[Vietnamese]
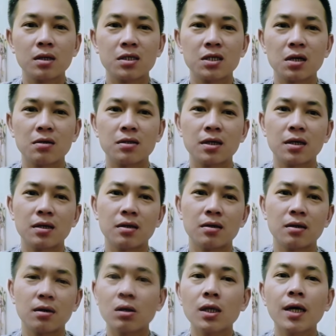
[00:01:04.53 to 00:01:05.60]
Thực sự
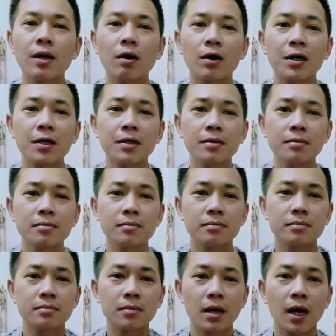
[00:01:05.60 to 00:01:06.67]
thì có thể nói
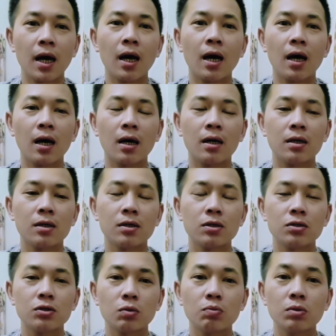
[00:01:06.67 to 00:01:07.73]
là
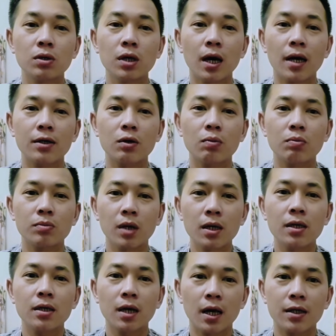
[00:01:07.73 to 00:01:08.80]
chúng đã dùng
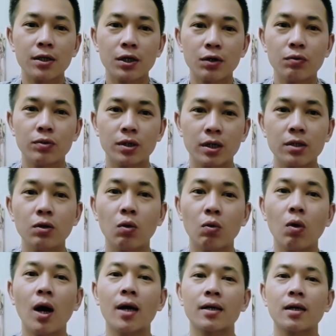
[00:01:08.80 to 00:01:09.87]
rất là nhiều những cái
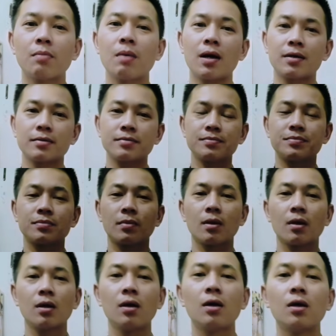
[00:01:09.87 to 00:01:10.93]
thủ đoạn các bạn.
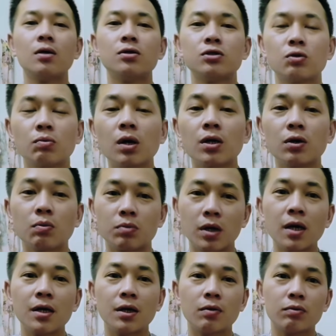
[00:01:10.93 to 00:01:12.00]
Chúng đã dùng
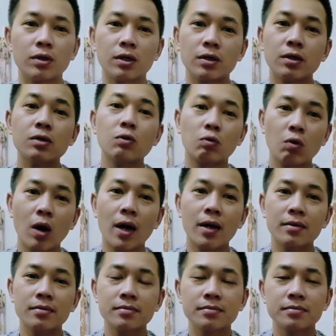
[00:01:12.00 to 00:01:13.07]
rất nhiều những cái thủ đoạn.